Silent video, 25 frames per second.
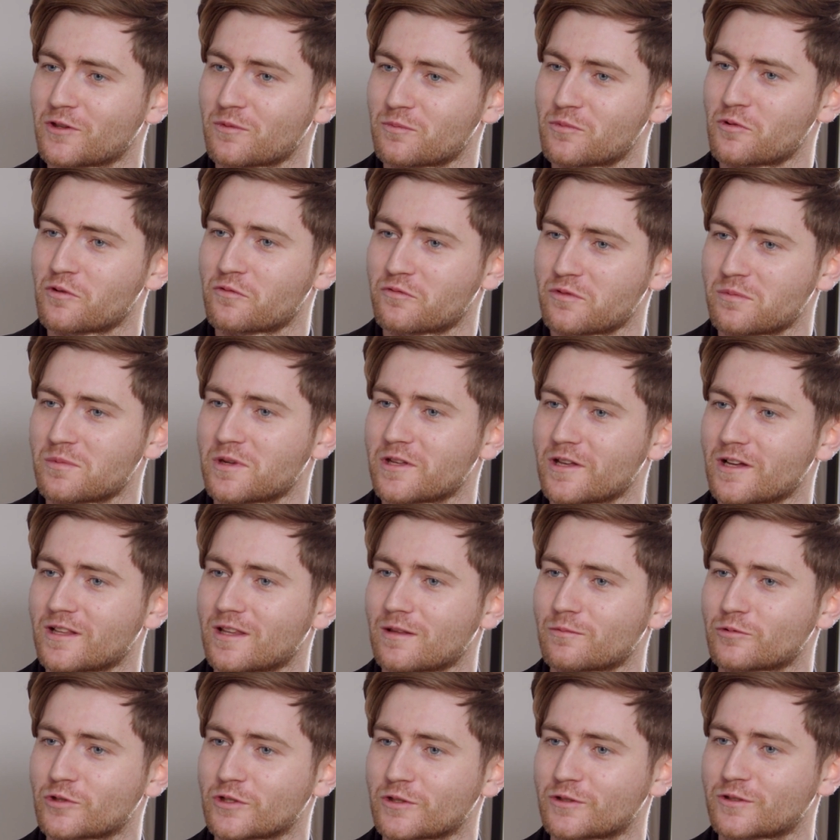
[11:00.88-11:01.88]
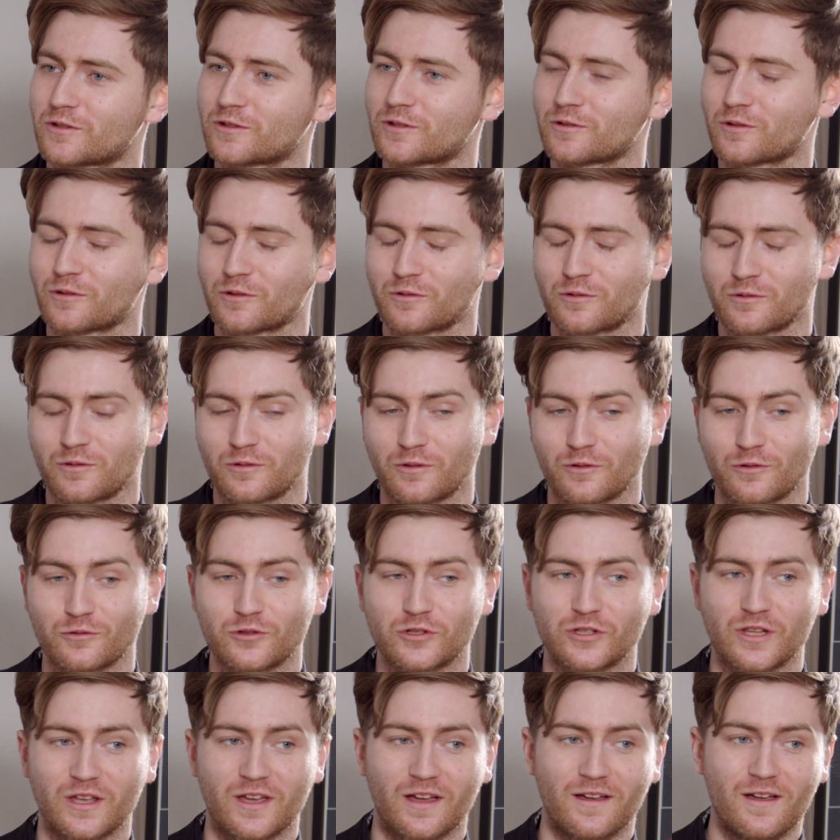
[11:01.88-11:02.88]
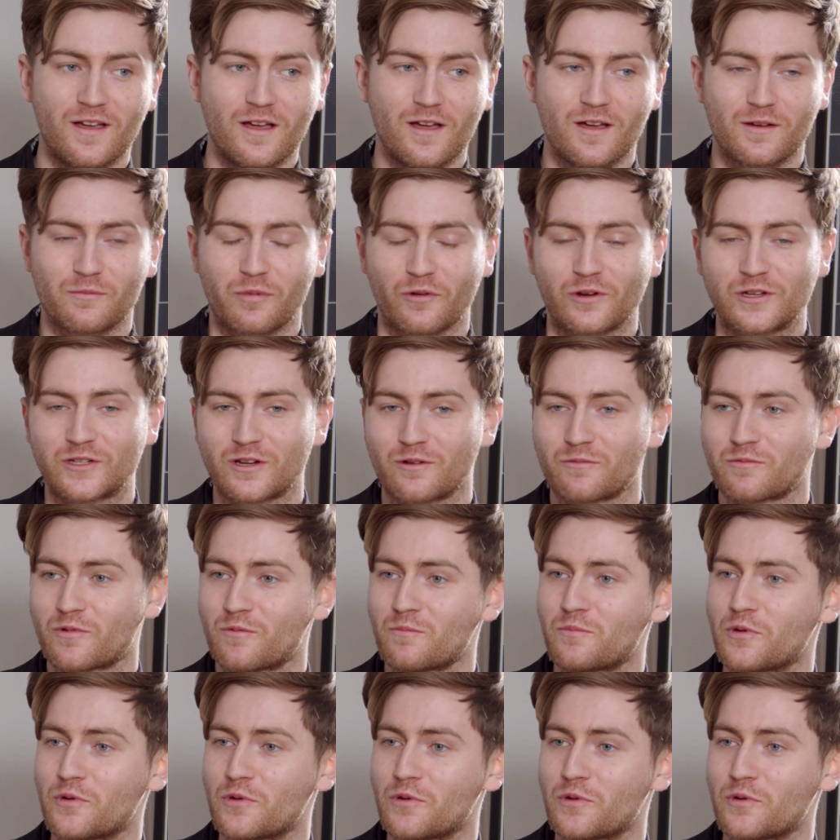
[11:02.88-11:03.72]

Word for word: było wymieniane przez różne, powiedziałbym,